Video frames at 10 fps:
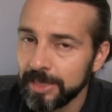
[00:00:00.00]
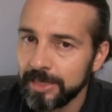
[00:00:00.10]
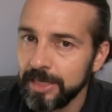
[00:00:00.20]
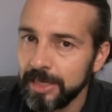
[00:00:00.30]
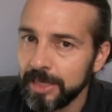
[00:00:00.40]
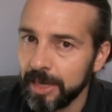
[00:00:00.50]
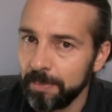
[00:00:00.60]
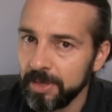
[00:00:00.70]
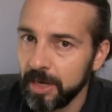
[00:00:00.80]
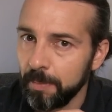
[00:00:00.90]
di
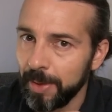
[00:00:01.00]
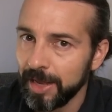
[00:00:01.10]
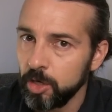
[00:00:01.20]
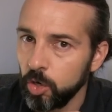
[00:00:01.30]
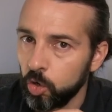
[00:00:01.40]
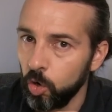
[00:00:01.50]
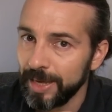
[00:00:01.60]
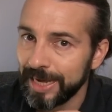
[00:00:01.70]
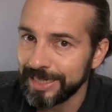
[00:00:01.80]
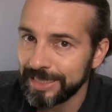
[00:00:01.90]
capire meglio
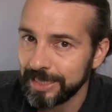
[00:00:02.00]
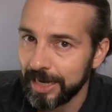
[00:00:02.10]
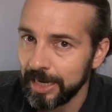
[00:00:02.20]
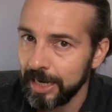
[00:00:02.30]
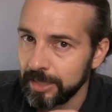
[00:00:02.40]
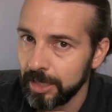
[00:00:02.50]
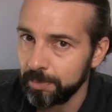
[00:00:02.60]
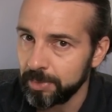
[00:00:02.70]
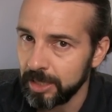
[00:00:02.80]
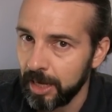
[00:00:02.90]
come calzare la
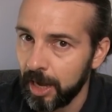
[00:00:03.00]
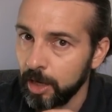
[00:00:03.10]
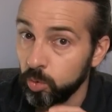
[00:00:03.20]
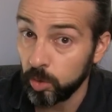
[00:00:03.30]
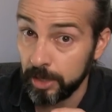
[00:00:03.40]
terapia al tuo